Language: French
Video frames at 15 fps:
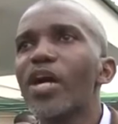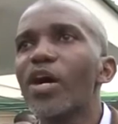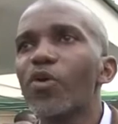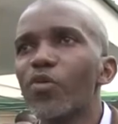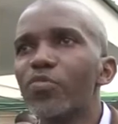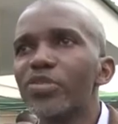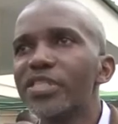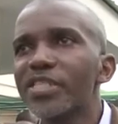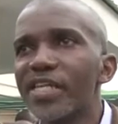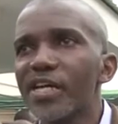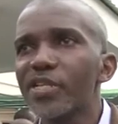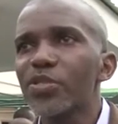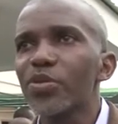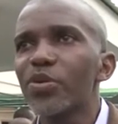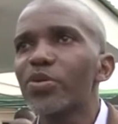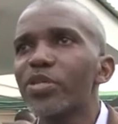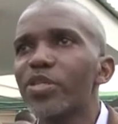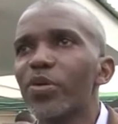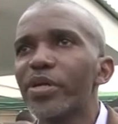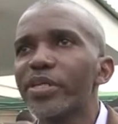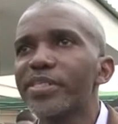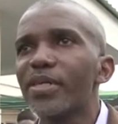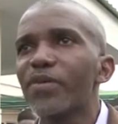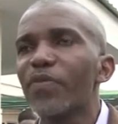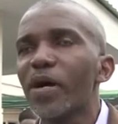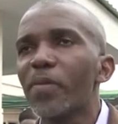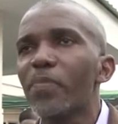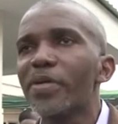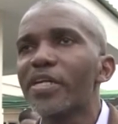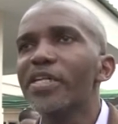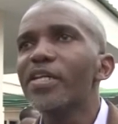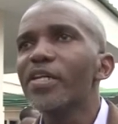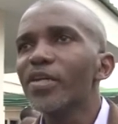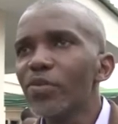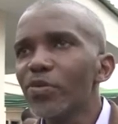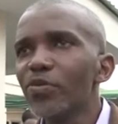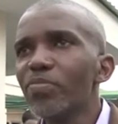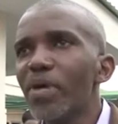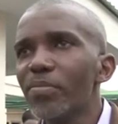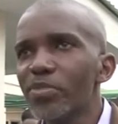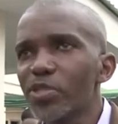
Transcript: la communication qui ont été frappés du même